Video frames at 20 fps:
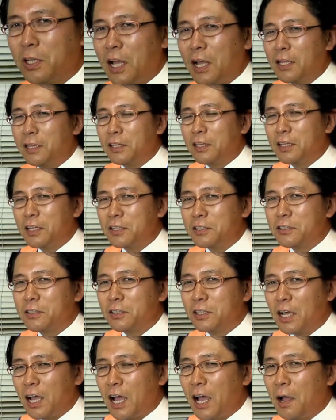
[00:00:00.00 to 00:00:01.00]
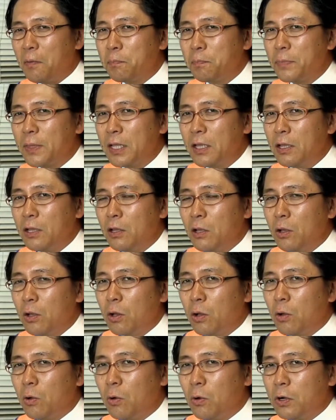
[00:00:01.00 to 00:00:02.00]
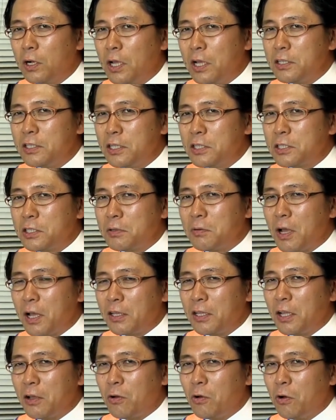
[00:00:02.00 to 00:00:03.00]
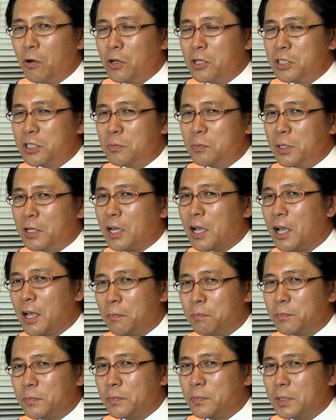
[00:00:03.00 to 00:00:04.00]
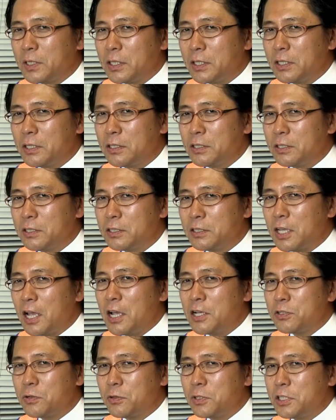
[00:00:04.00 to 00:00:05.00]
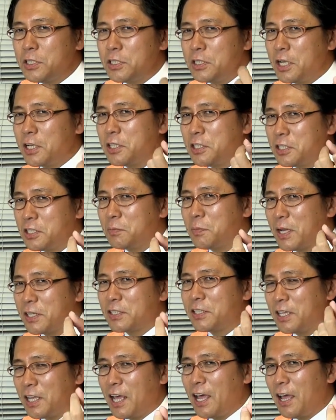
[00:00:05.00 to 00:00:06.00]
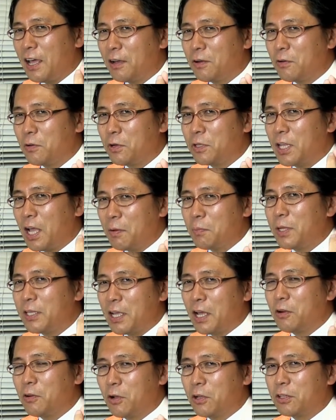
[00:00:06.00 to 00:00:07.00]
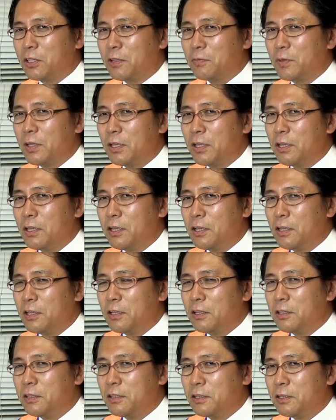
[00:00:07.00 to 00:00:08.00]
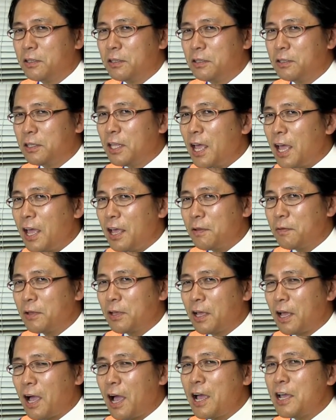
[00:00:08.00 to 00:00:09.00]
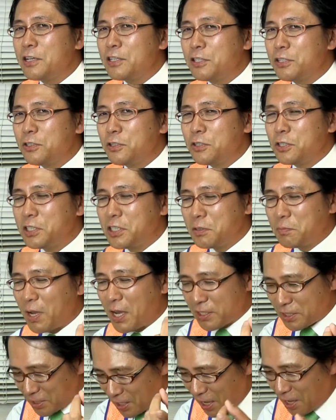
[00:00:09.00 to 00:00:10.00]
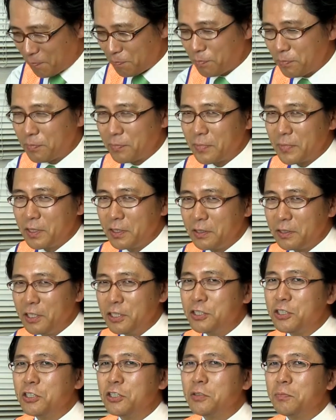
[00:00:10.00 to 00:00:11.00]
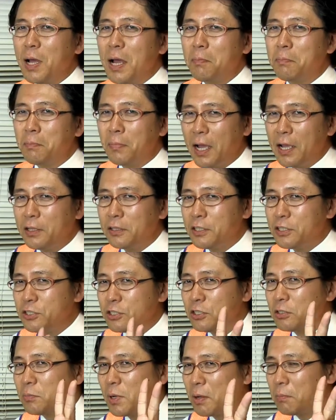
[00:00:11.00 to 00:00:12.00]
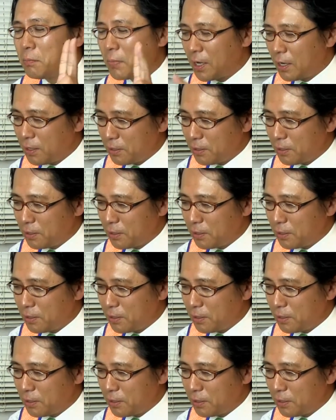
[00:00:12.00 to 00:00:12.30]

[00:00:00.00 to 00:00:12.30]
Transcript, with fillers: なんですがこれ実はね小泉が最初に指摘しましてこれダメだろうで回収しました20万枚20万